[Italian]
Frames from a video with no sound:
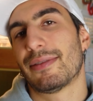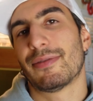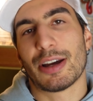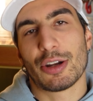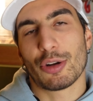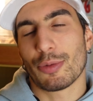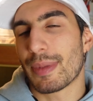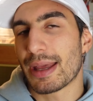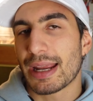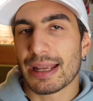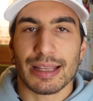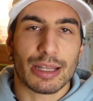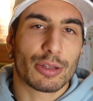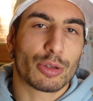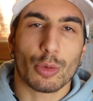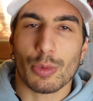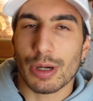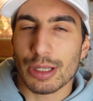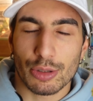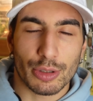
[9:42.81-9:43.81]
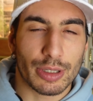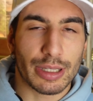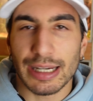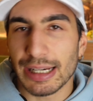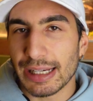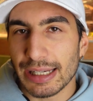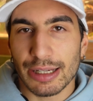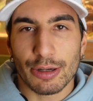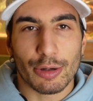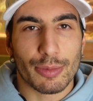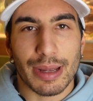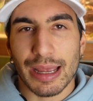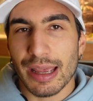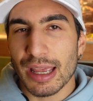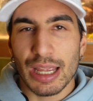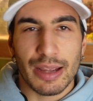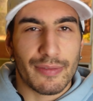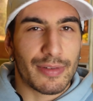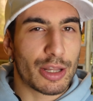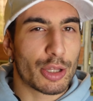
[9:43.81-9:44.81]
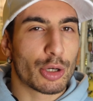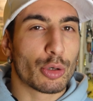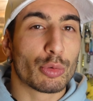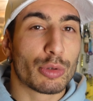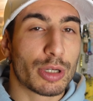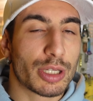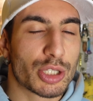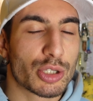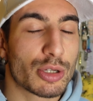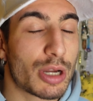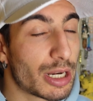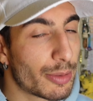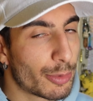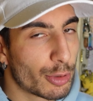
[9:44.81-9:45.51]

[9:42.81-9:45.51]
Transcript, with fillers: vanno bene tanto quanto i grilli come valori nutrizionali,